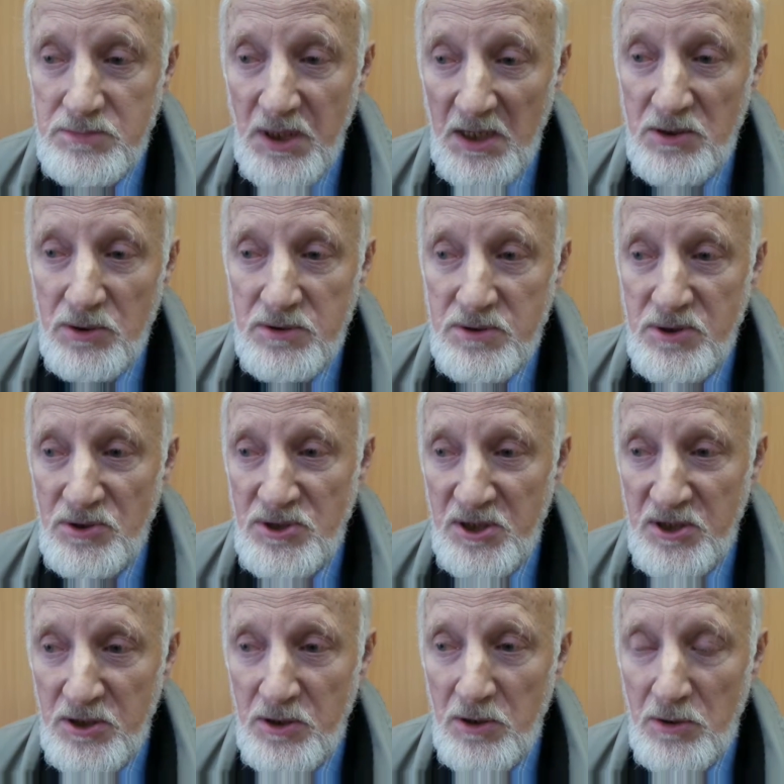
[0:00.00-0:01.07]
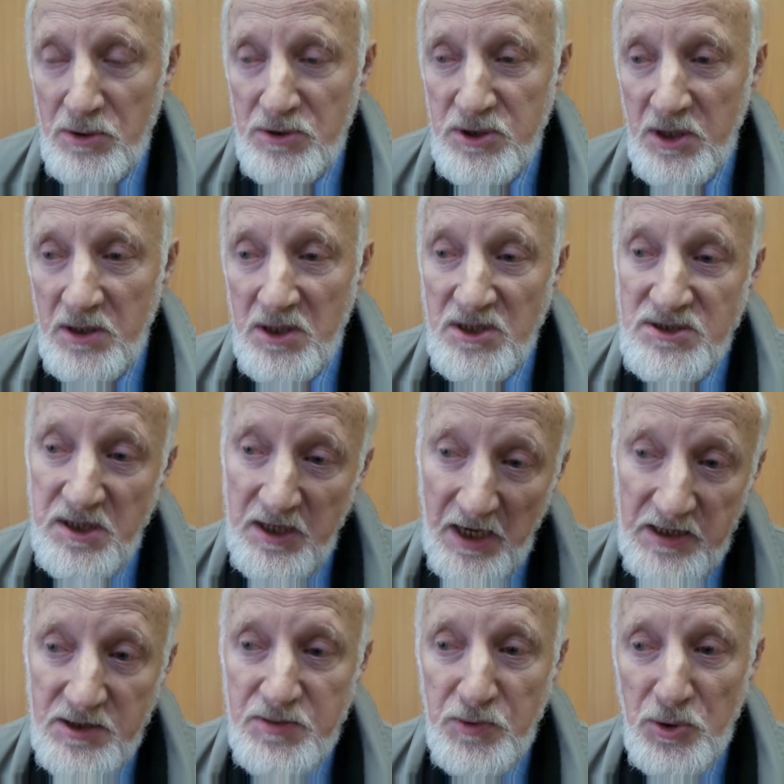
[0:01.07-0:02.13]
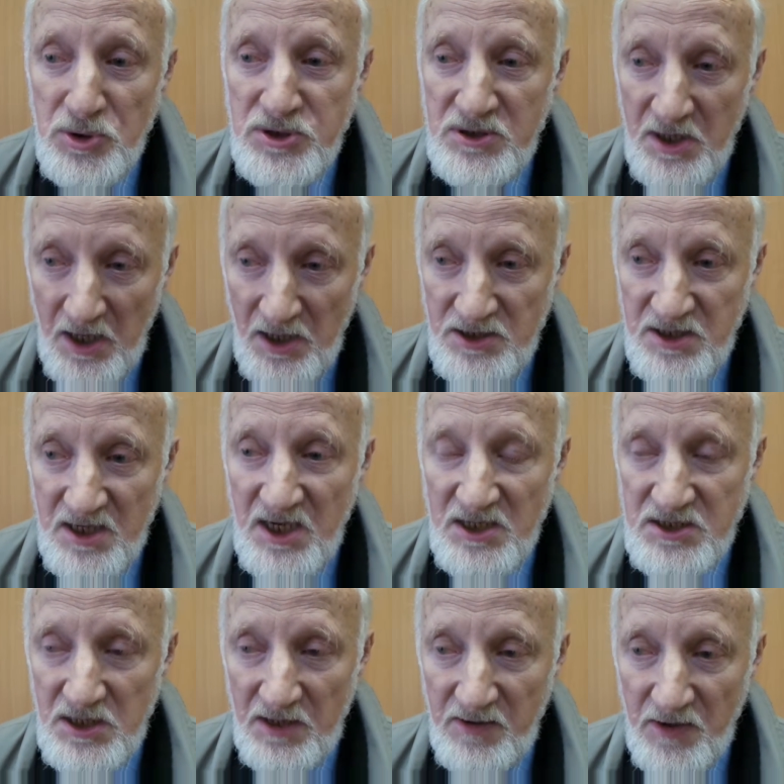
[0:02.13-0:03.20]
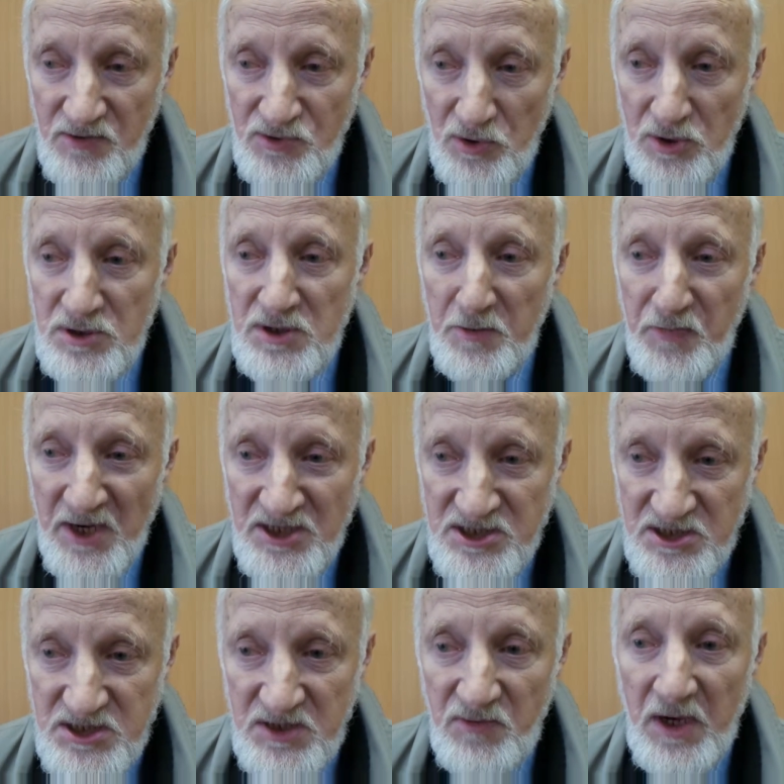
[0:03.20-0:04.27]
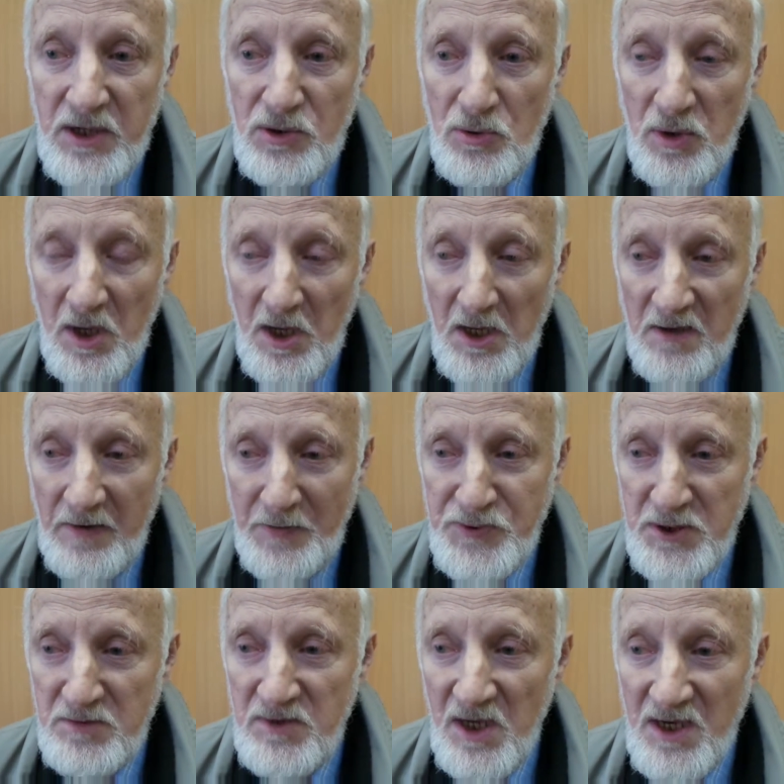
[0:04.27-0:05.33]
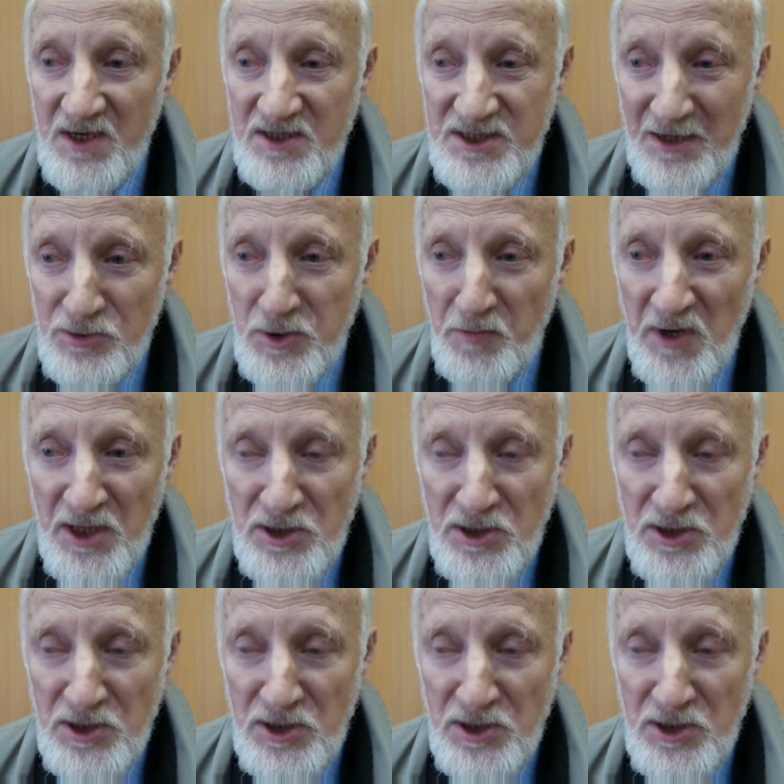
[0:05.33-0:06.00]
так вот, среди людей Костелянец мне очень нравился, как человек взрослый, прошедший войну. Вообще у меня к тем, кто